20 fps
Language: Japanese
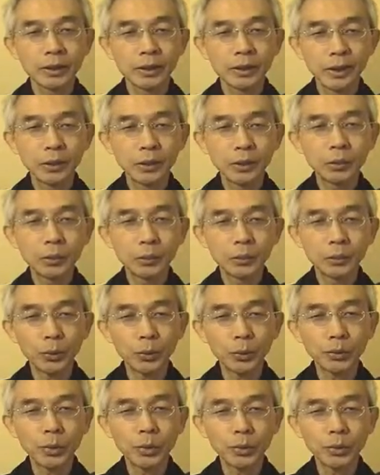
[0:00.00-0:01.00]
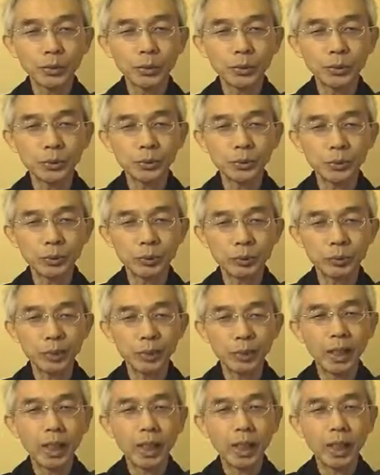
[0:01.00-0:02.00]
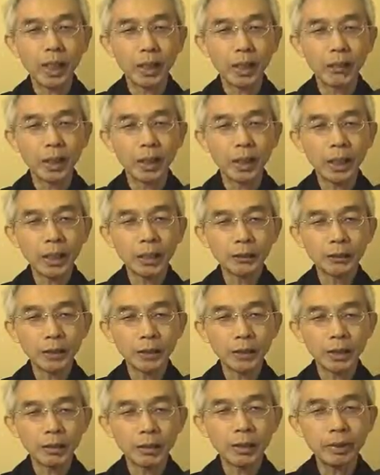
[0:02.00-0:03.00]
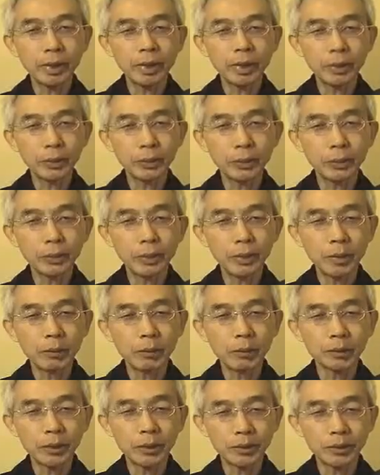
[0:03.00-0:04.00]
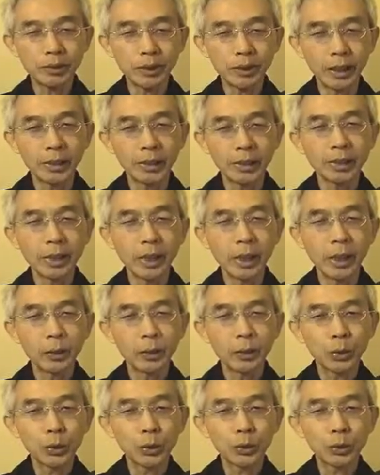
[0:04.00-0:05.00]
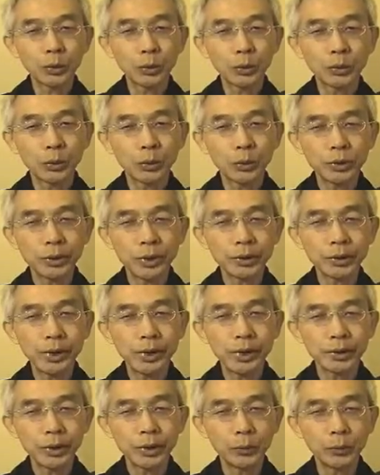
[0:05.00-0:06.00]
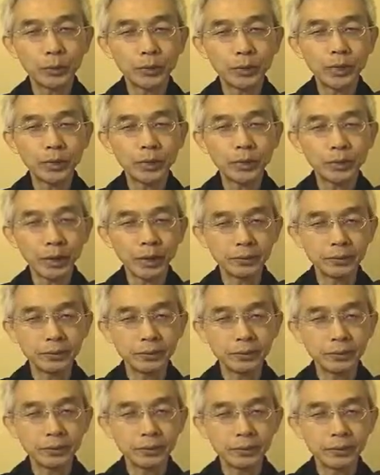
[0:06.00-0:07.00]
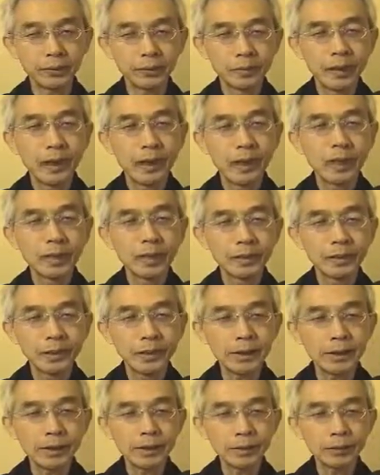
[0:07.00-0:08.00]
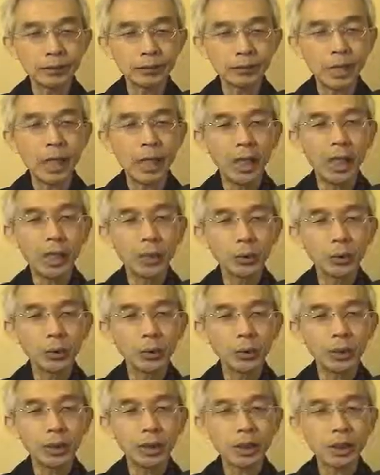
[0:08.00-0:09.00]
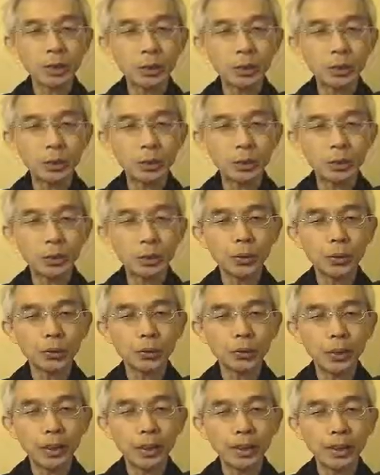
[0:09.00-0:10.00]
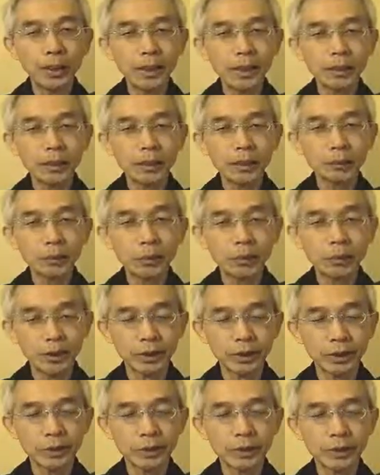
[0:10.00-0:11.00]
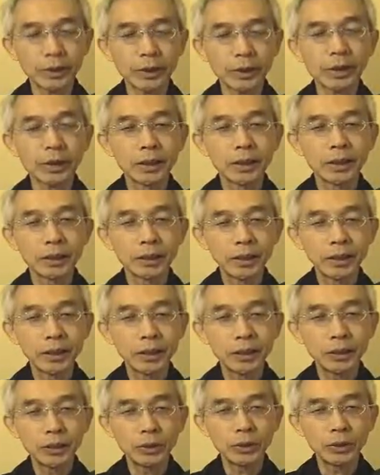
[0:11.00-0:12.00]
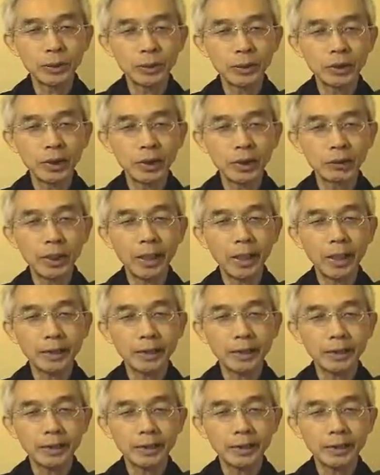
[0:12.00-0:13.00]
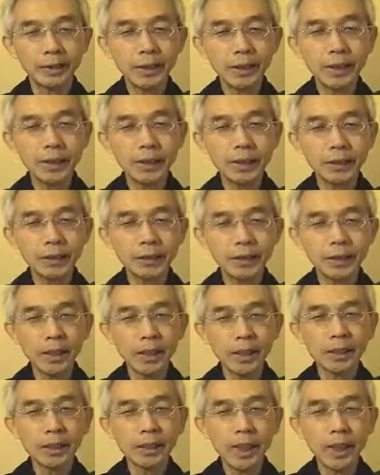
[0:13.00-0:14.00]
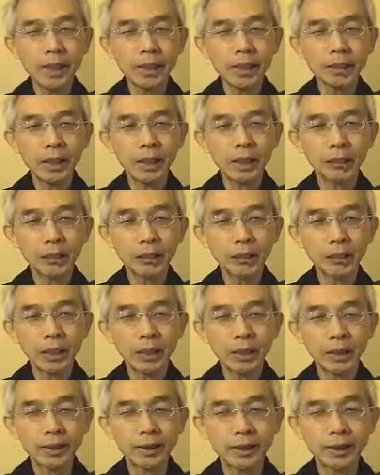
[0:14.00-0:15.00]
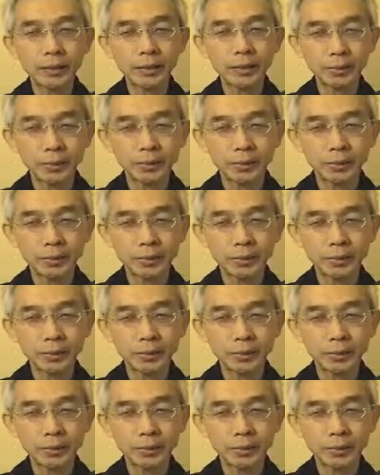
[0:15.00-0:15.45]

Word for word: 賃を取ってする仕事は若い時には頼んでもくれるが、年を取っては頼んでくれぬ。信心は年がよるほど位がつくものじゃ。信心をすれば一年一年ありがとうなってくる。